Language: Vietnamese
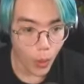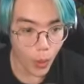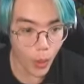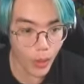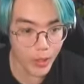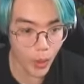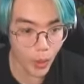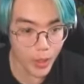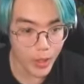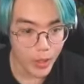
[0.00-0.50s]

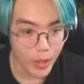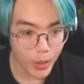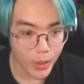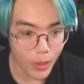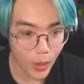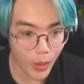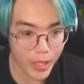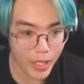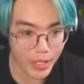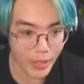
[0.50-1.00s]
Ôi trời
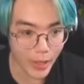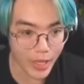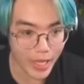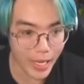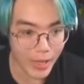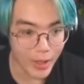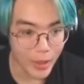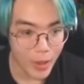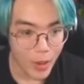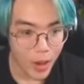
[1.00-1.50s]
Ui dịch chuyển
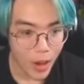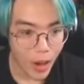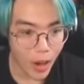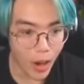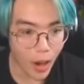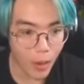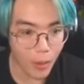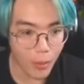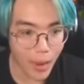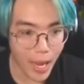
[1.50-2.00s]
kìa
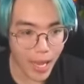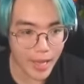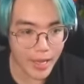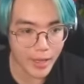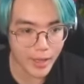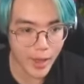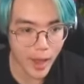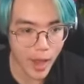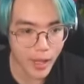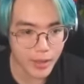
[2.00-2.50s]
Oh my
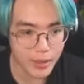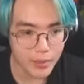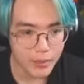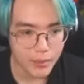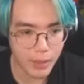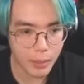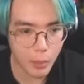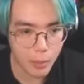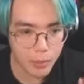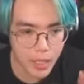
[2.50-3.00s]
god
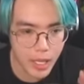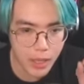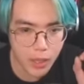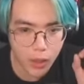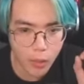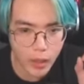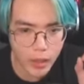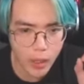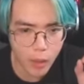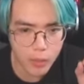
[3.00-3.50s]
Và một viên
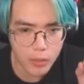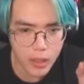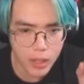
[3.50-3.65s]
cuối cùng